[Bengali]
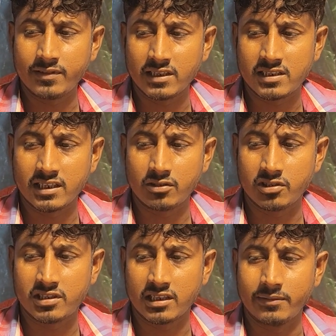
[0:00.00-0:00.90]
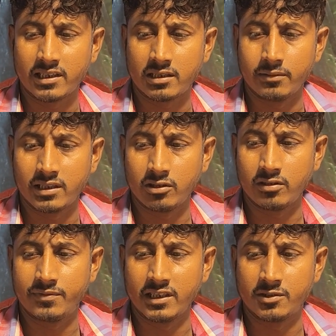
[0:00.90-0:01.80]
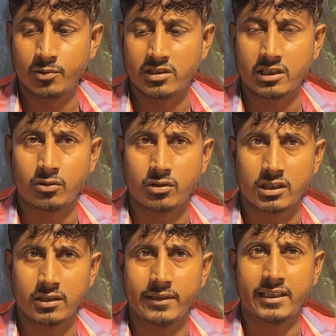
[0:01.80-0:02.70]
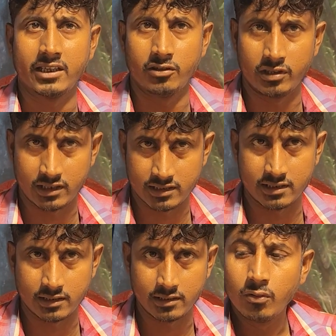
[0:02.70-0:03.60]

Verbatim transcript: পাঁচ টাকা দশ টাকা বাড়তে বাড়তে এখন পেঁয়াজ পঁচাত্তর টাকা পাইকারি হয়ে গেছে